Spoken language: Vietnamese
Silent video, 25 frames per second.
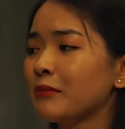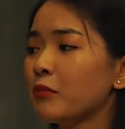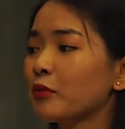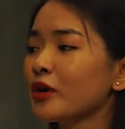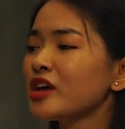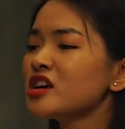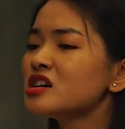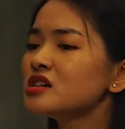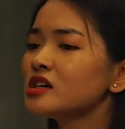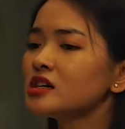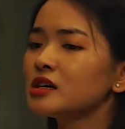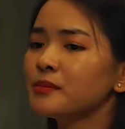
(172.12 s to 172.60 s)
một
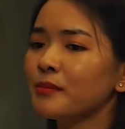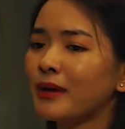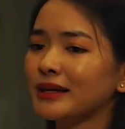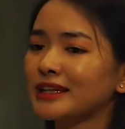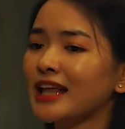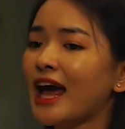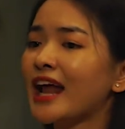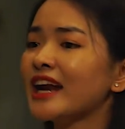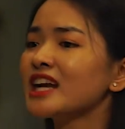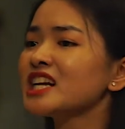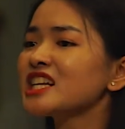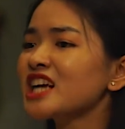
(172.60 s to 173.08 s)
cái người mà
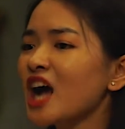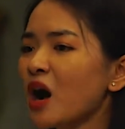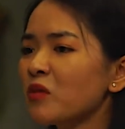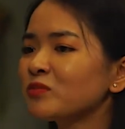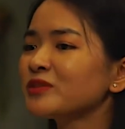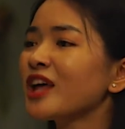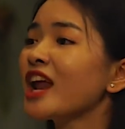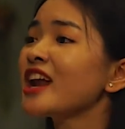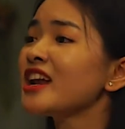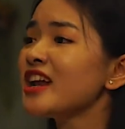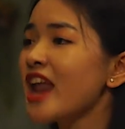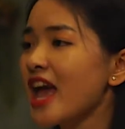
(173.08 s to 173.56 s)
thành công
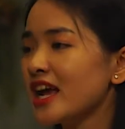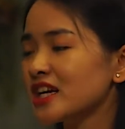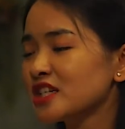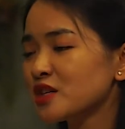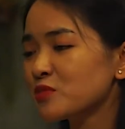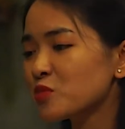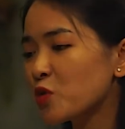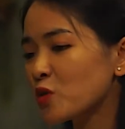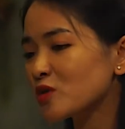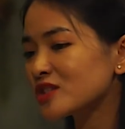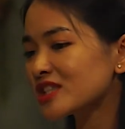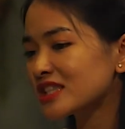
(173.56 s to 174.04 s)
thành đạt
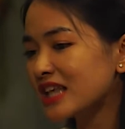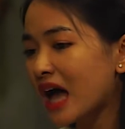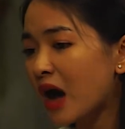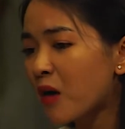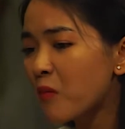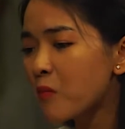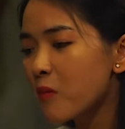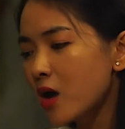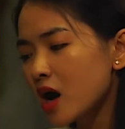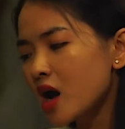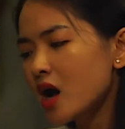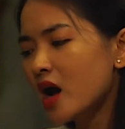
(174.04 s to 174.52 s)
trong cuộc
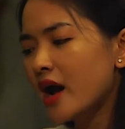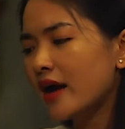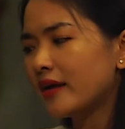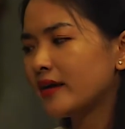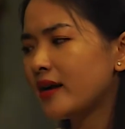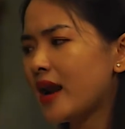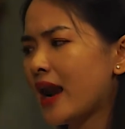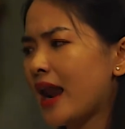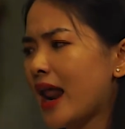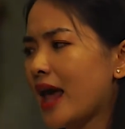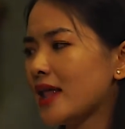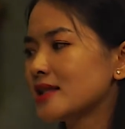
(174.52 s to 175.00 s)
sống á
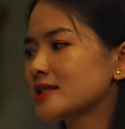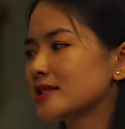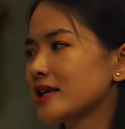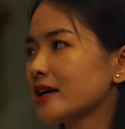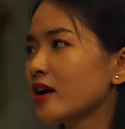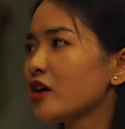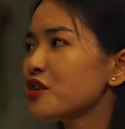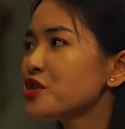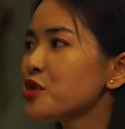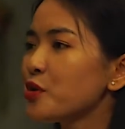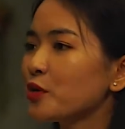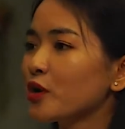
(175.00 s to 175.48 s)
nên là anh sẽ
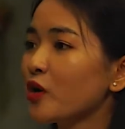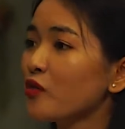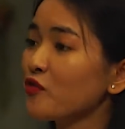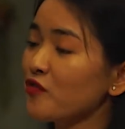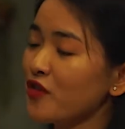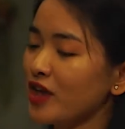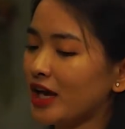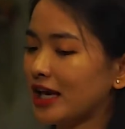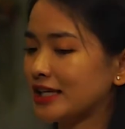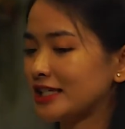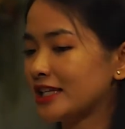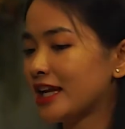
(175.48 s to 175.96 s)
có nhiều công
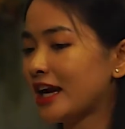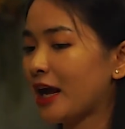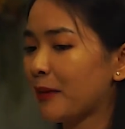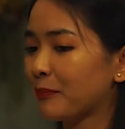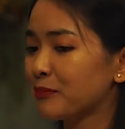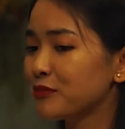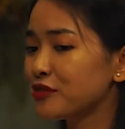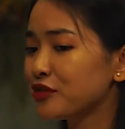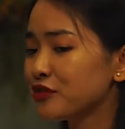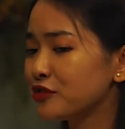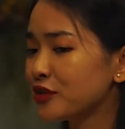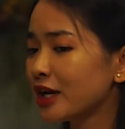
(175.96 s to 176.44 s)
việc sẽ gặp
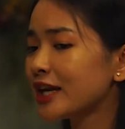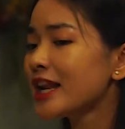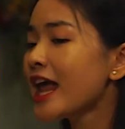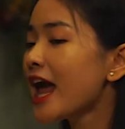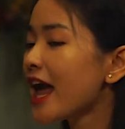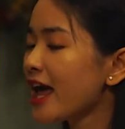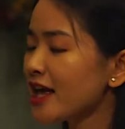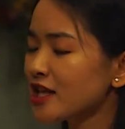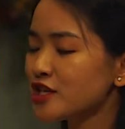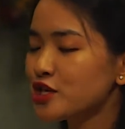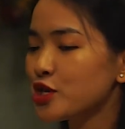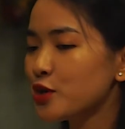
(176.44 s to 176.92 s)
khách
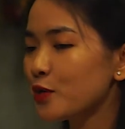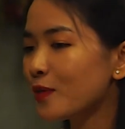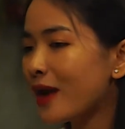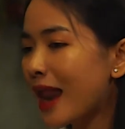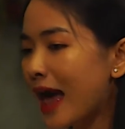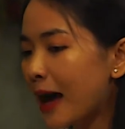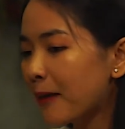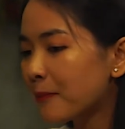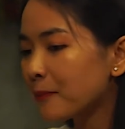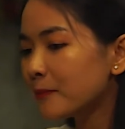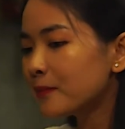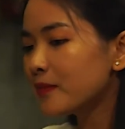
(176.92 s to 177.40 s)
hàng nhiều
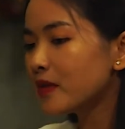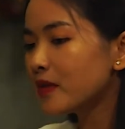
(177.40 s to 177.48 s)
lắm